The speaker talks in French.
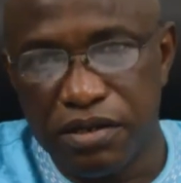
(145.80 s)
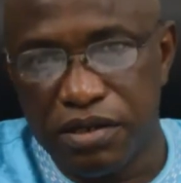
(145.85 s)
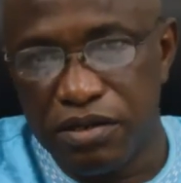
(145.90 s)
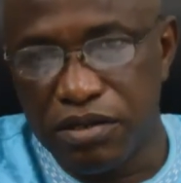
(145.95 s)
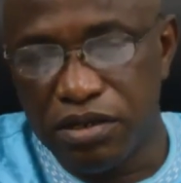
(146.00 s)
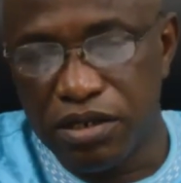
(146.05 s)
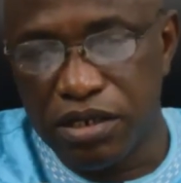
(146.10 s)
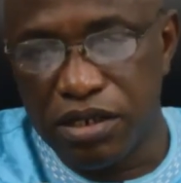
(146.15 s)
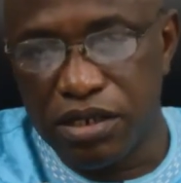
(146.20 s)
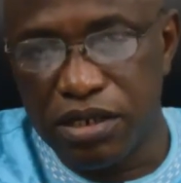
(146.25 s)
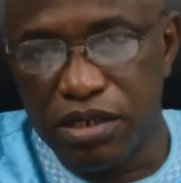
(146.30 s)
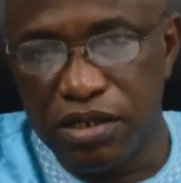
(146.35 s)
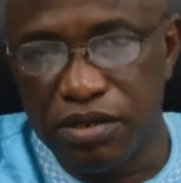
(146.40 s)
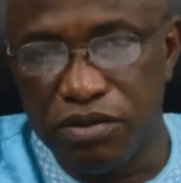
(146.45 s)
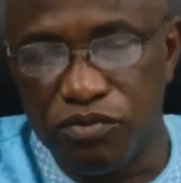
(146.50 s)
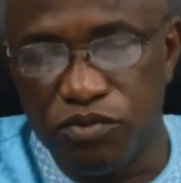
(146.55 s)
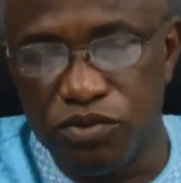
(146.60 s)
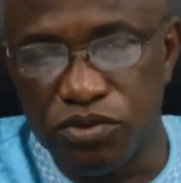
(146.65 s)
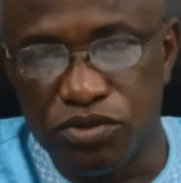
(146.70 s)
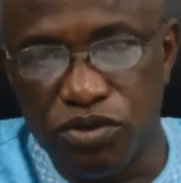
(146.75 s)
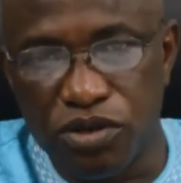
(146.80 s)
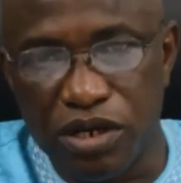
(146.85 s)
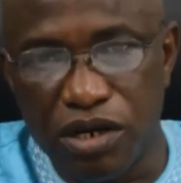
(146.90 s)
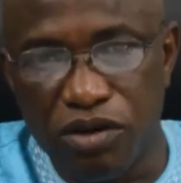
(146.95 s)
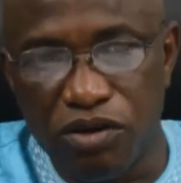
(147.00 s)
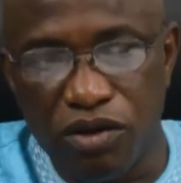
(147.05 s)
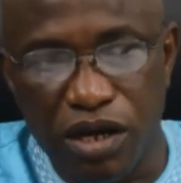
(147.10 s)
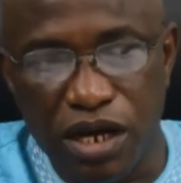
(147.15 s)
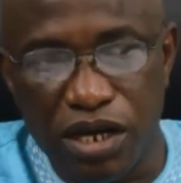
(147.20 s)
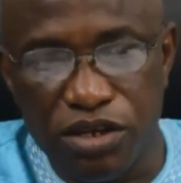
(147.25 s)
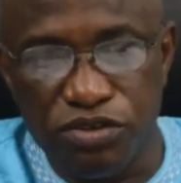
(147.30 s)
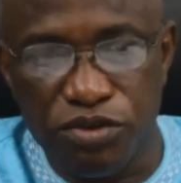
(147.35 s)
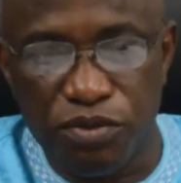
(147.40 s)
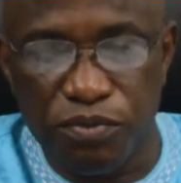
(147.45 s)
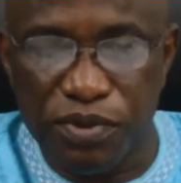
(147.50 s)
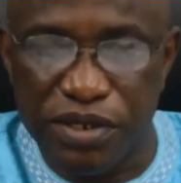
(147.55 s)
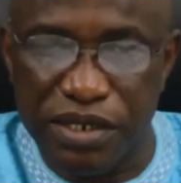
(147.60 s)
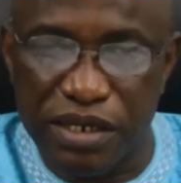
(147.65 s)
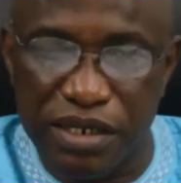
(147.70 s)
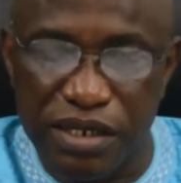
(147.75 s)
Euh, vous aurez l'occasion
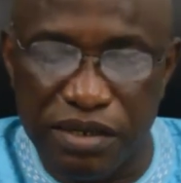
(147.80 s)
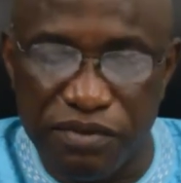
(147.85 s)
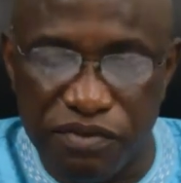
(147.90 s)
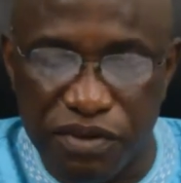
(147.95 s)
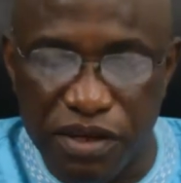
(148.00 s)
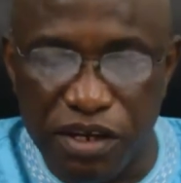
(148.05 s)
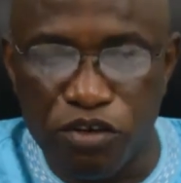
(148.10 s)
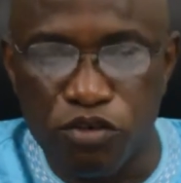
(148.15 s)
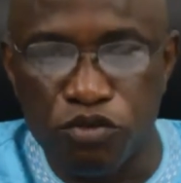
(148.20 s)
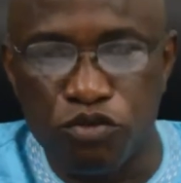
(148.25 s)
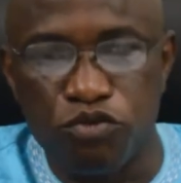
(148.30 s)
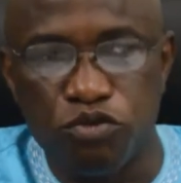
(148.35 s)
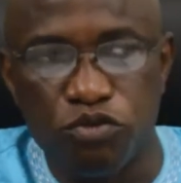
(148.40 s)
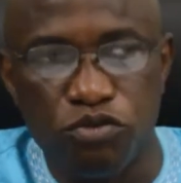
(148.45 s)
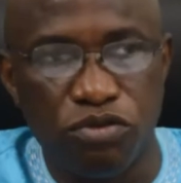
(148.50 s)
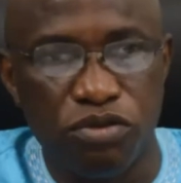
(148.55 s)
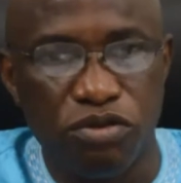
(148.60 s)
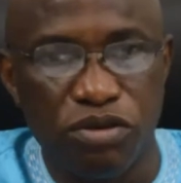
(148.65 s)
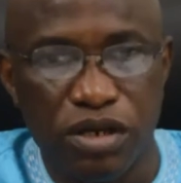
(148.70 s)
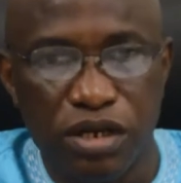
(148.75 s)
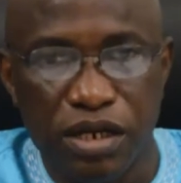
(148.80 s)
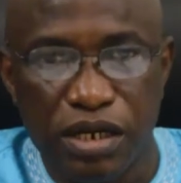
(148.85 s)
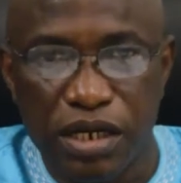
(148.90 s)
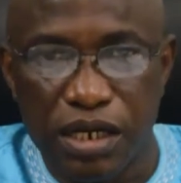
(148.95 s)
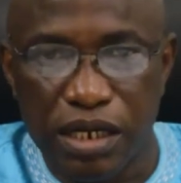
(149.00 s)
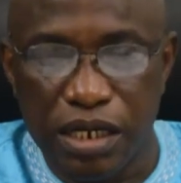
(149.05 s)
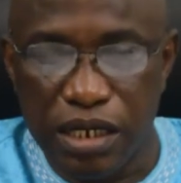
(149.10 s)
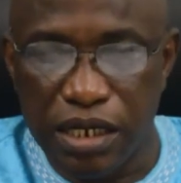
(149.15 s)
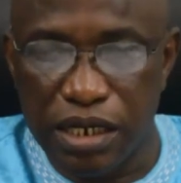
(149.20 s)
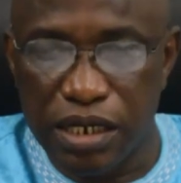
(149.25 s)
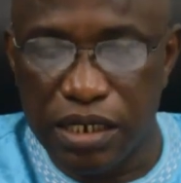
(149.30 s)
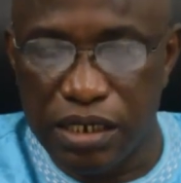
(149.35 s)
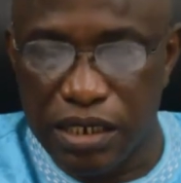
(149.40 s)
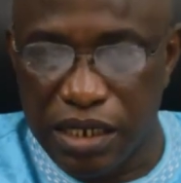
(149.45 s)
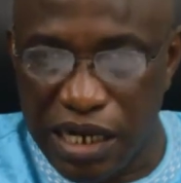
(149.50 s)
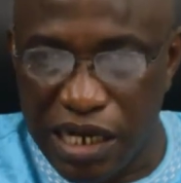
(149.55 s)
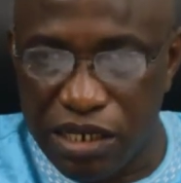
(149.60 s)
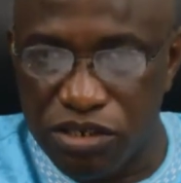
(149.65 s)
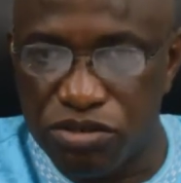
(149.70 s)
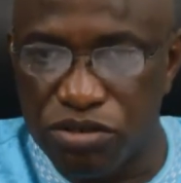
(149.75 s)
peut-être de faire le tour euh, de
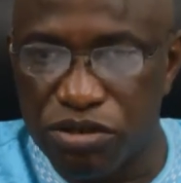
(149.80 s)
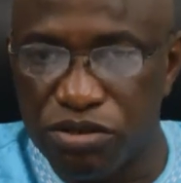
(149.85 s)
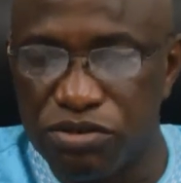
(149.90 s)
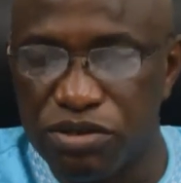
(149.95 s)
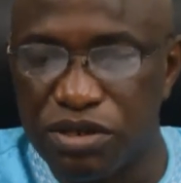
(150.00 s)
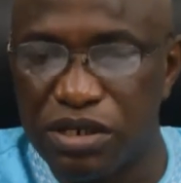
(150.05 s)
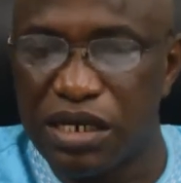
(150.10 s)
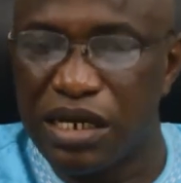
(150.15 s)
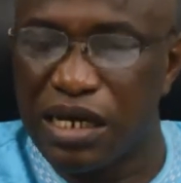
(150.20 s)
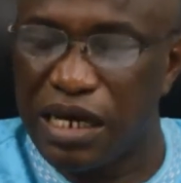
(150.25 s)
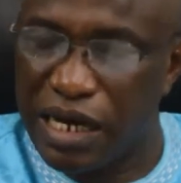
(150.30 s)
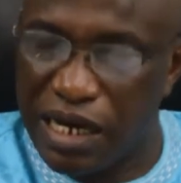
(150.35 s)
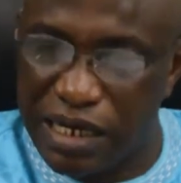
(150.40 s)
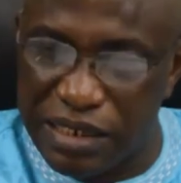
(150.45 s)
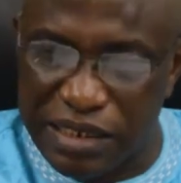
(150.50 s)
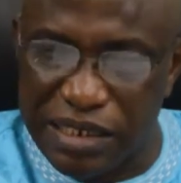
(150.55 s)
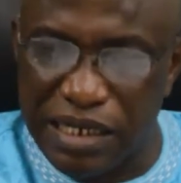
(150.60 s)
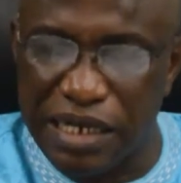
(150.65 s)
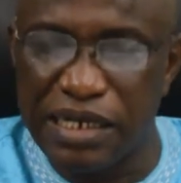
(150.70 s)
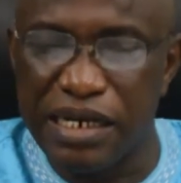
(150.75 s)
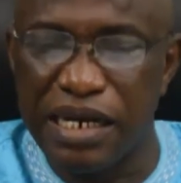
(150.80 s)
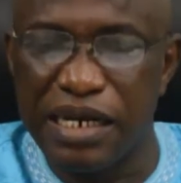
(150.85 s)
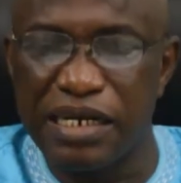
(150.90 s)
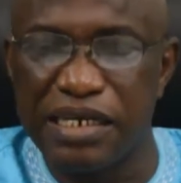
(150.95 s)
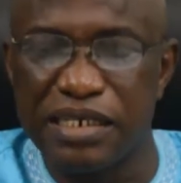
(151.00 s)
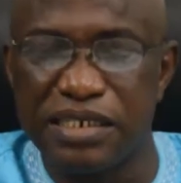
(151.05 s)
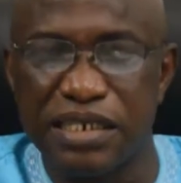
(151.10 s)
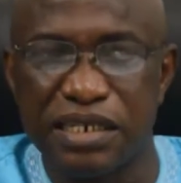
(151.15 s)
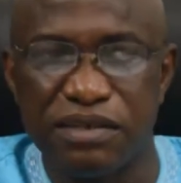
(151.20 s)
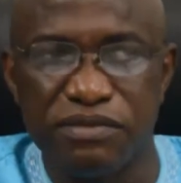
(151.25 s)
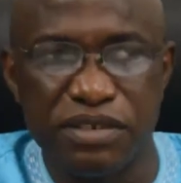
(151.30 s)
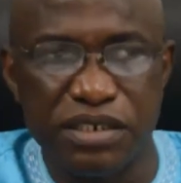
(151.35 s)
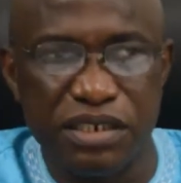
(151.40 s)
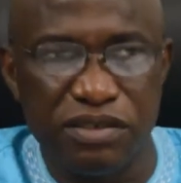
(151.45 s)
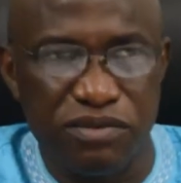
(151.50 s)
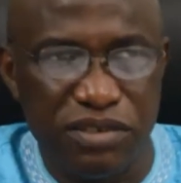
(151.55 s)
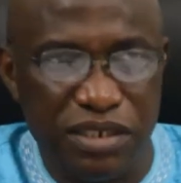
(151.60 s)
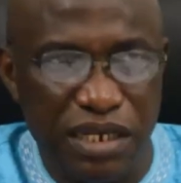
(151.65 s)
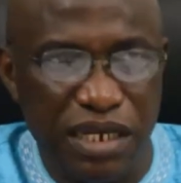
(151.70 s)
la structure, entrer dans les services, vous